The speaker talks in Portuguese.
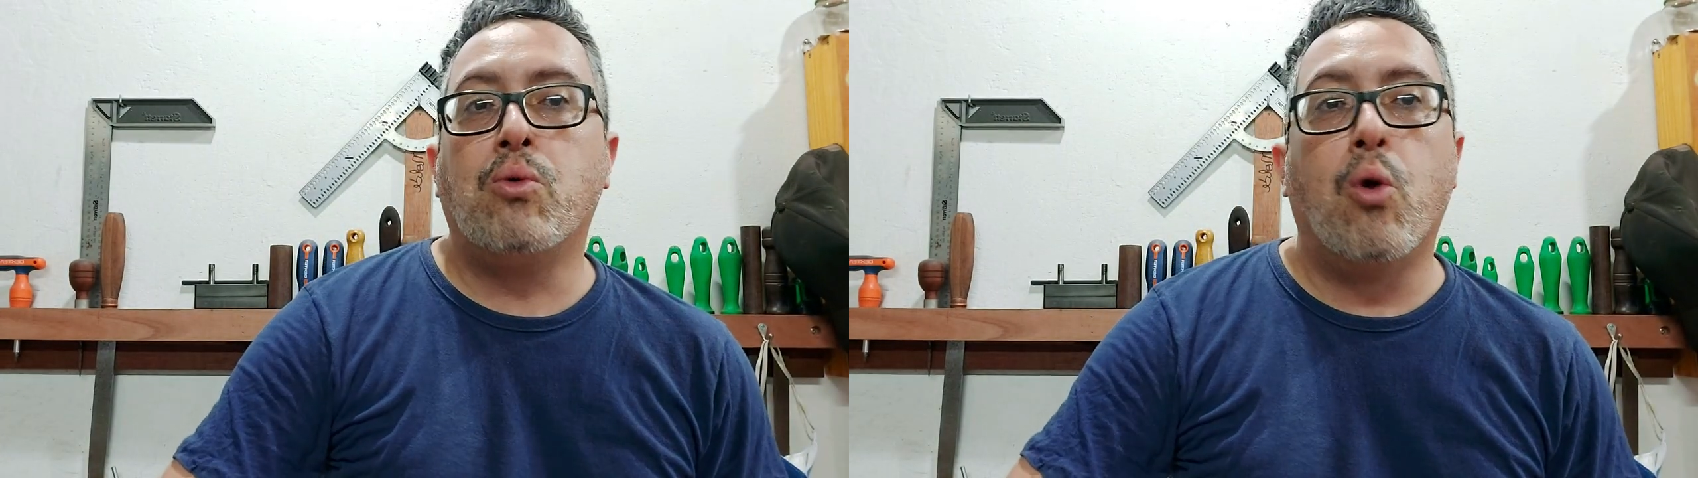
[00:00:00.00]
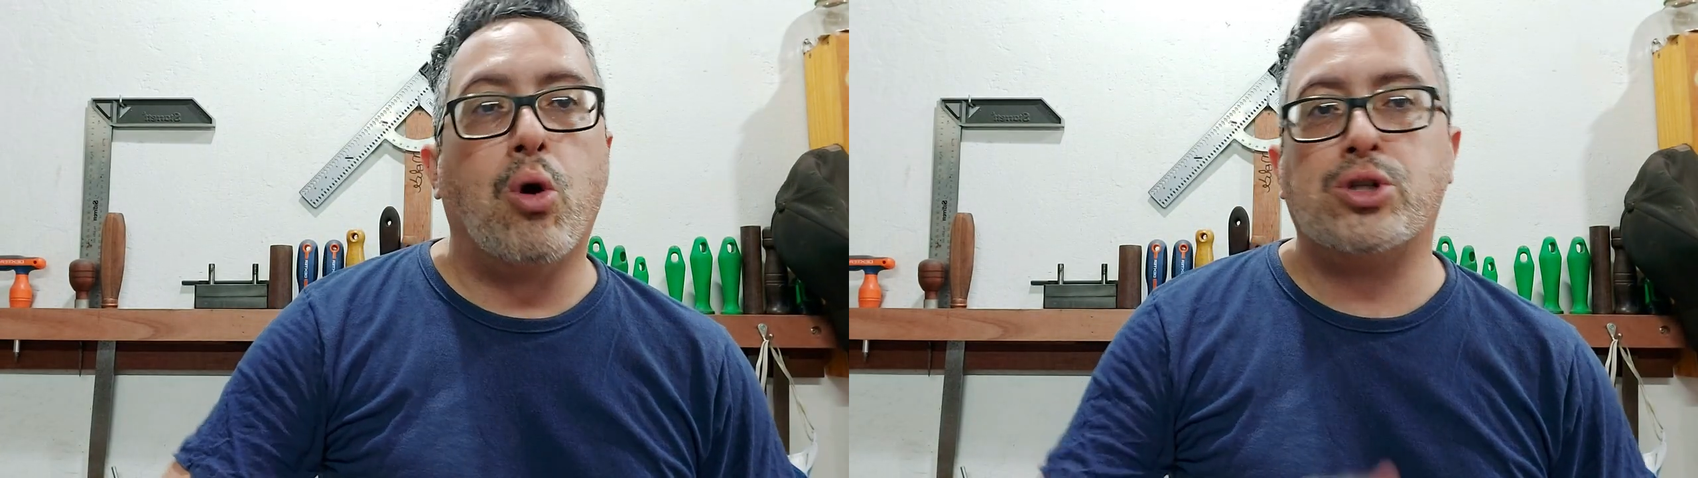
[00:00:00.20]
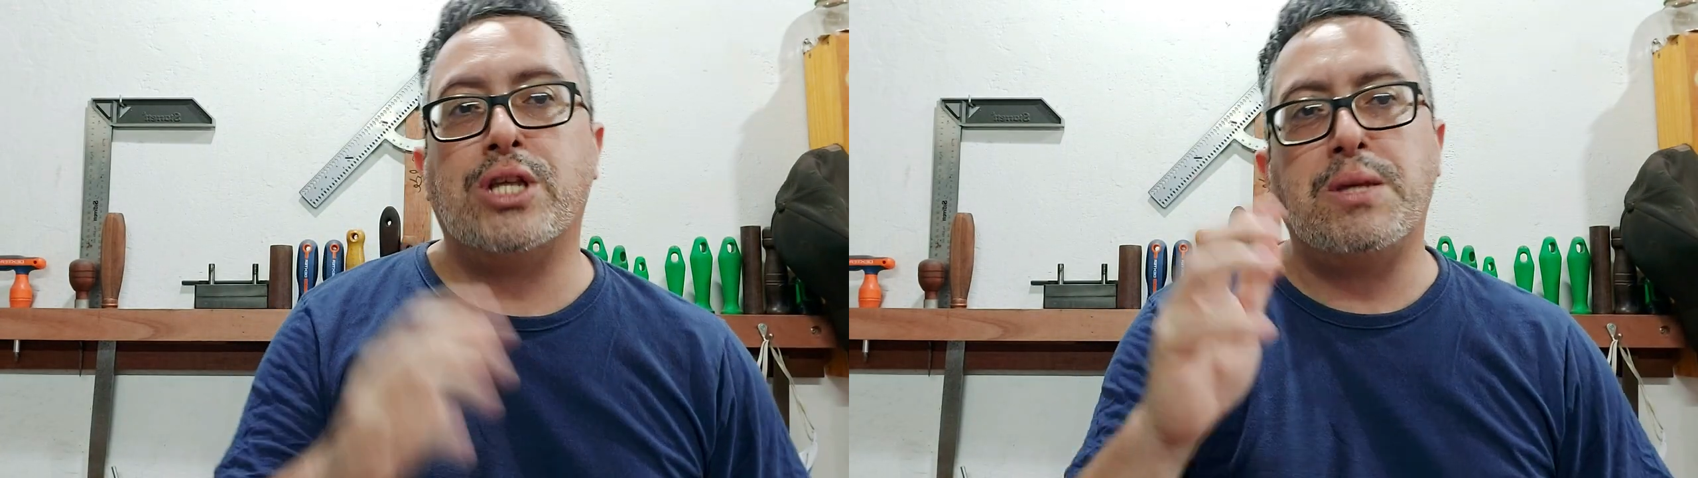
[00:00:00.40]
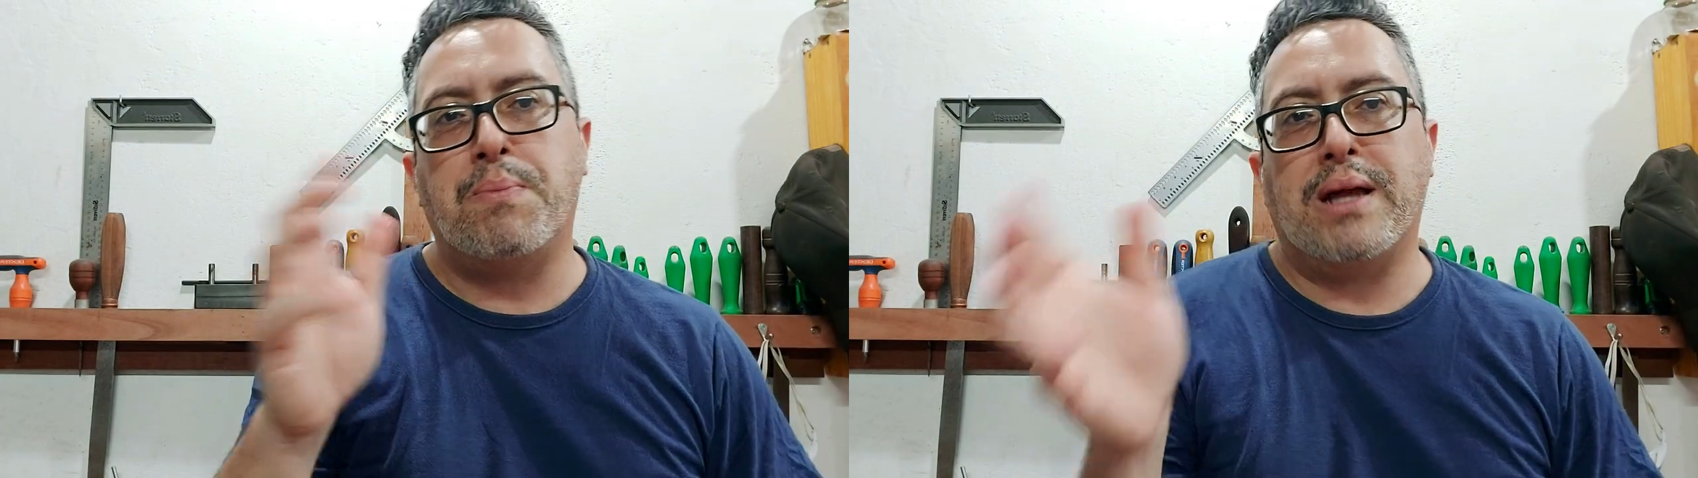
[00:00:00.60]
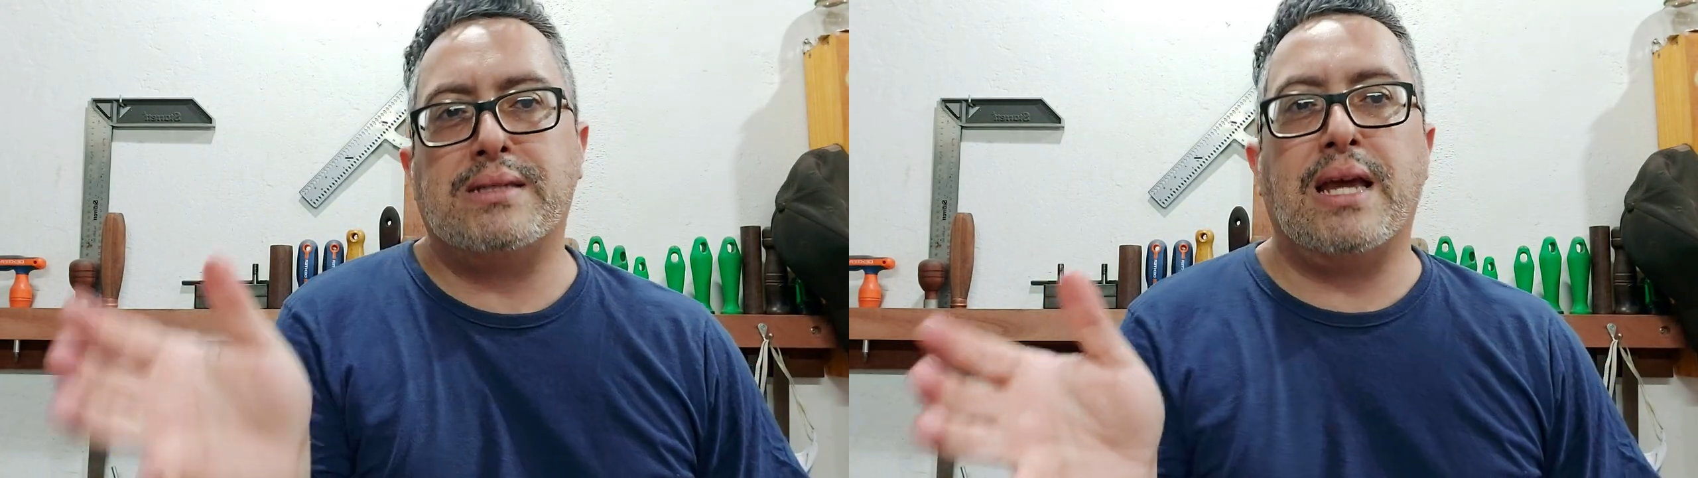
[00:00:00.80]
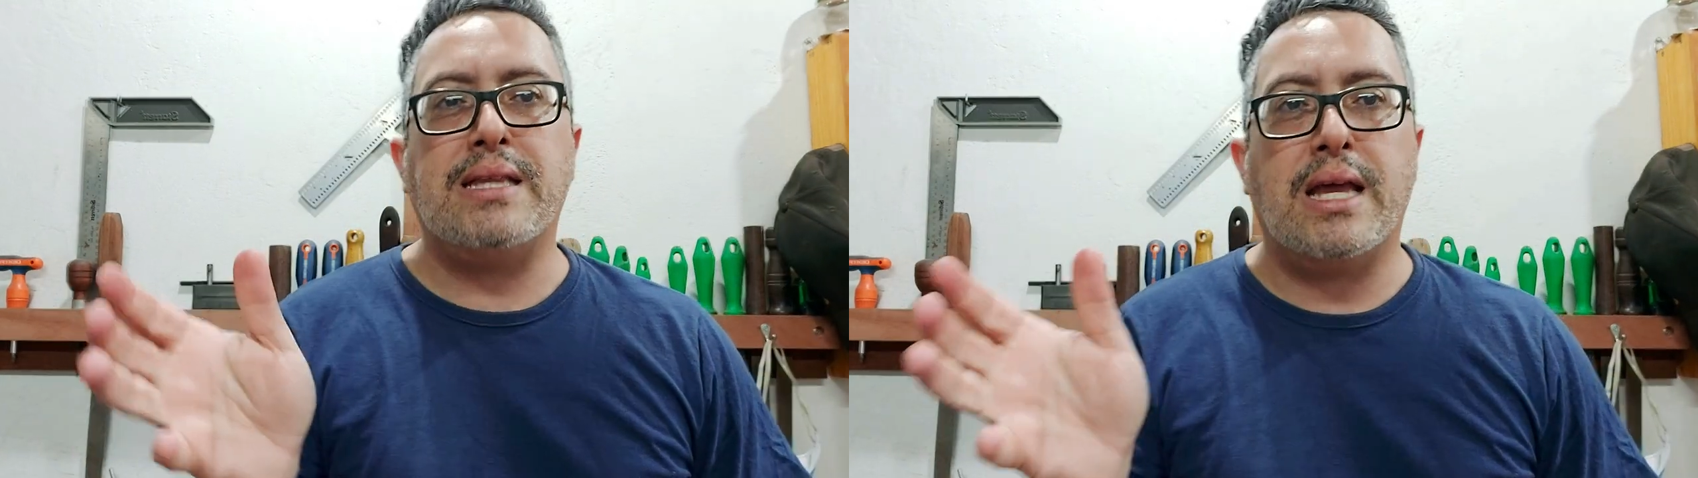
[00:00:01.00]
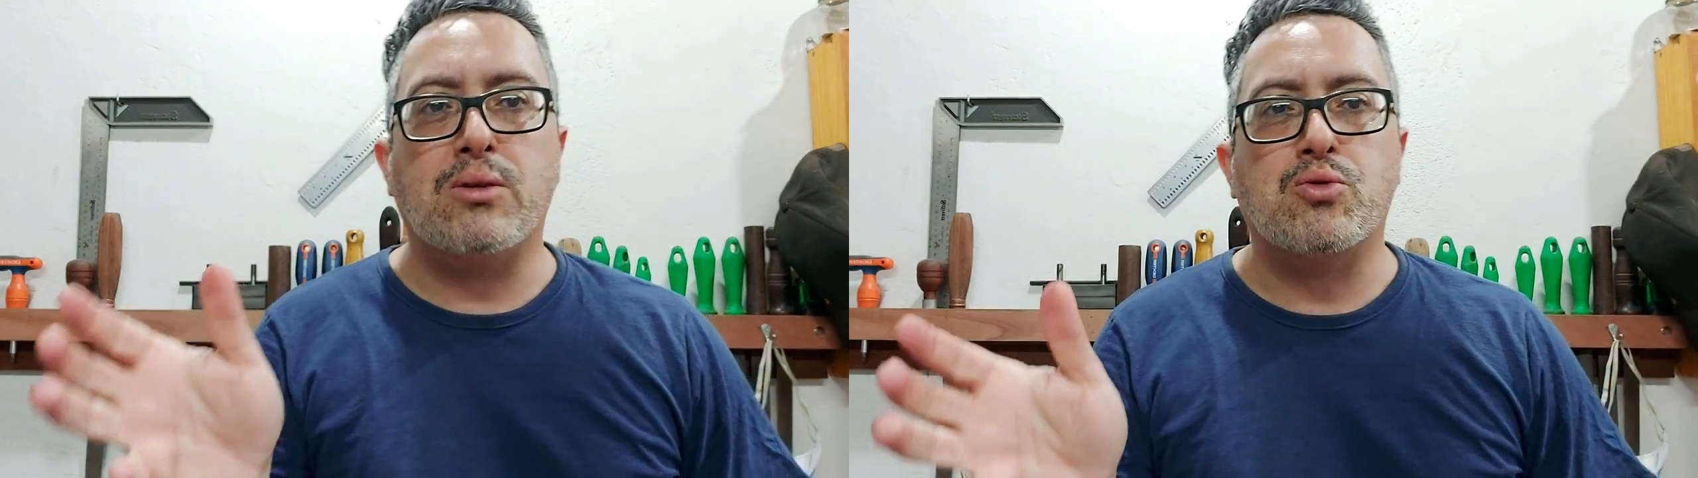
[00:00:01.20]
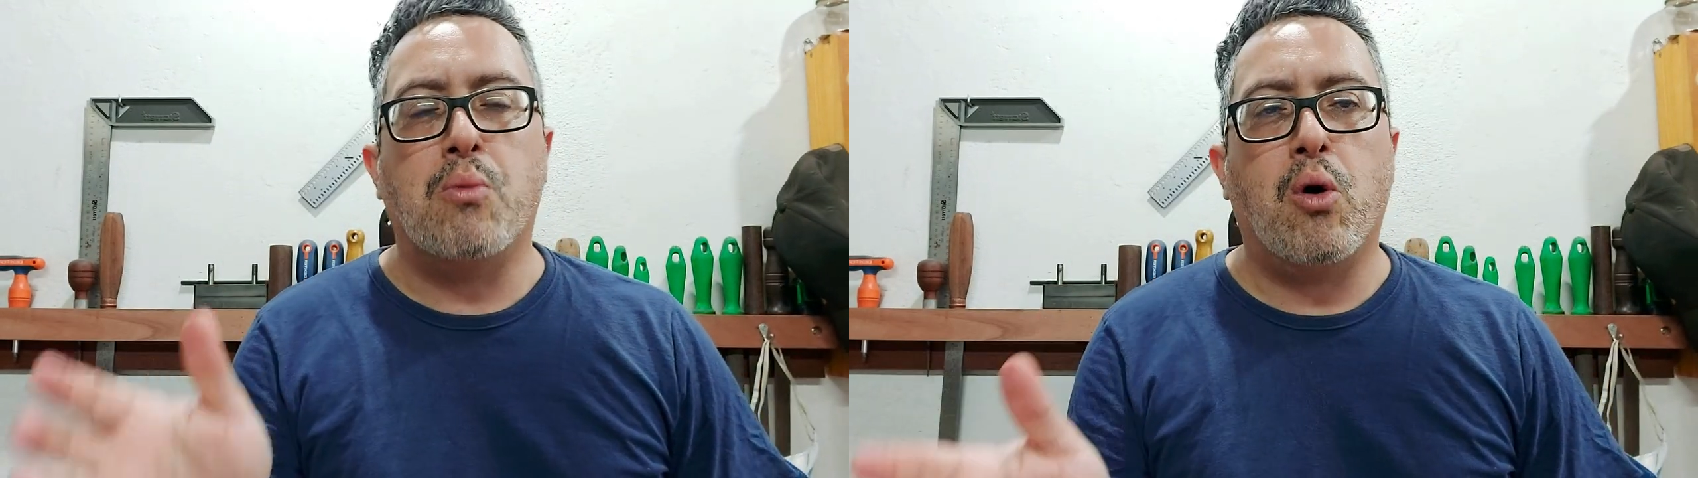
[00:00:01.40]
gosta de passar a ideia
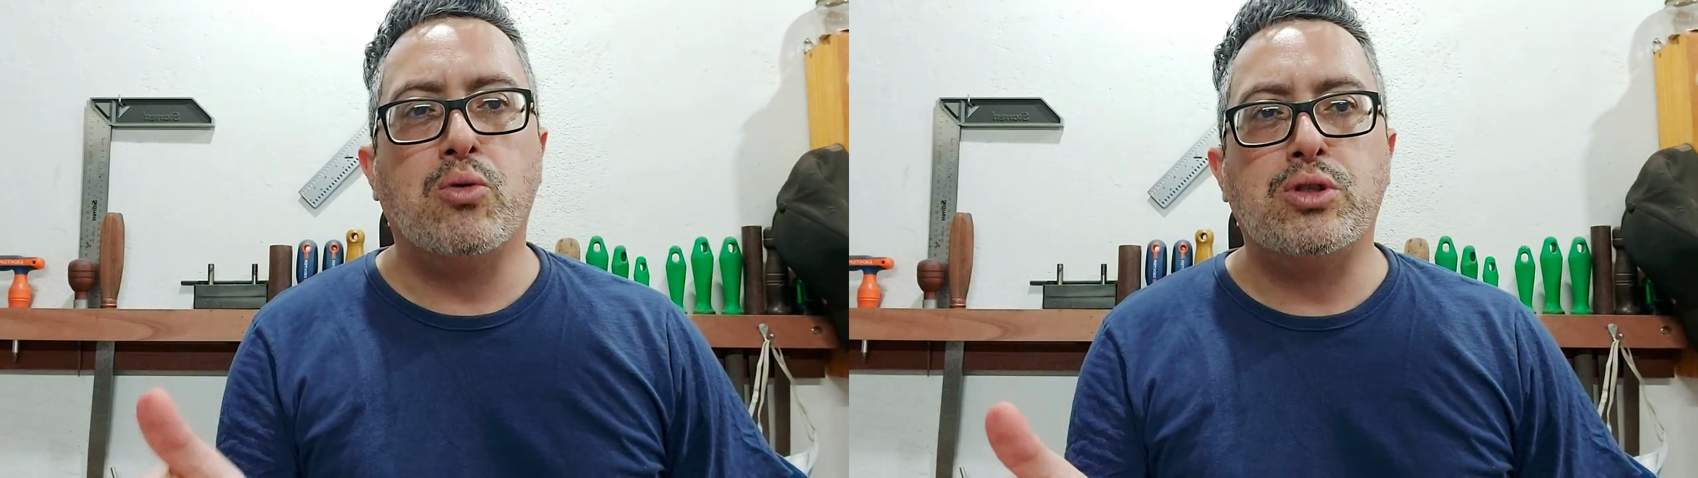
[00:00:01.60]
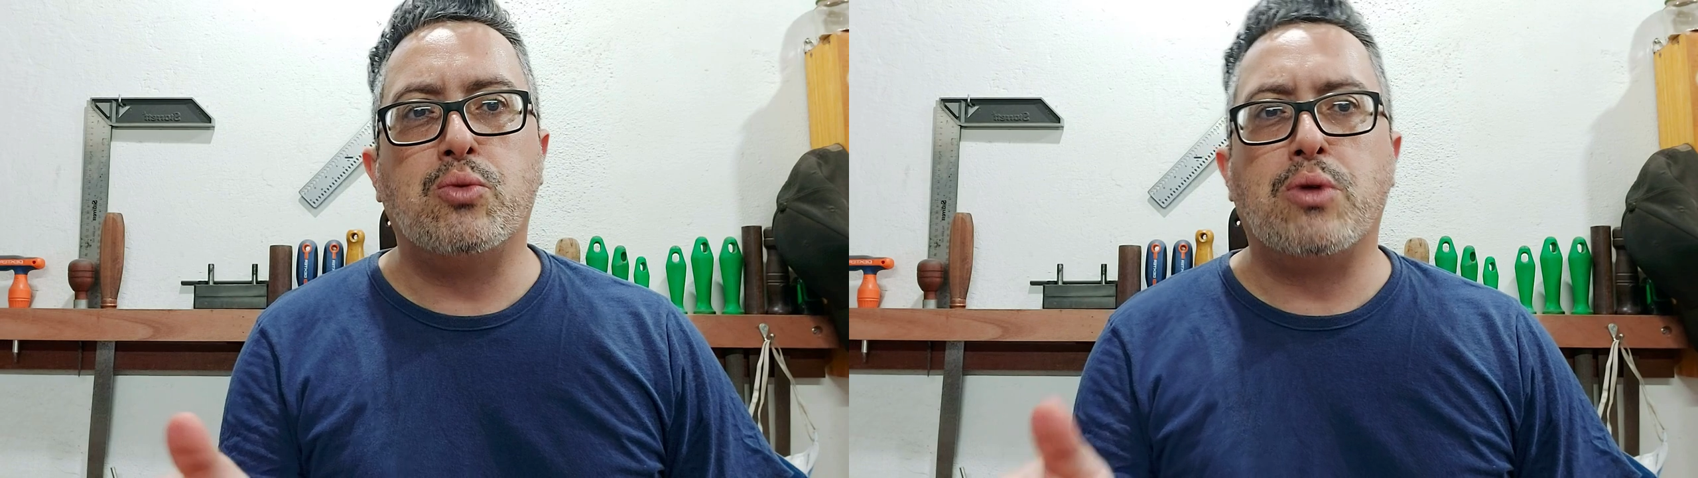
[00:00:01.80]
dos moldes,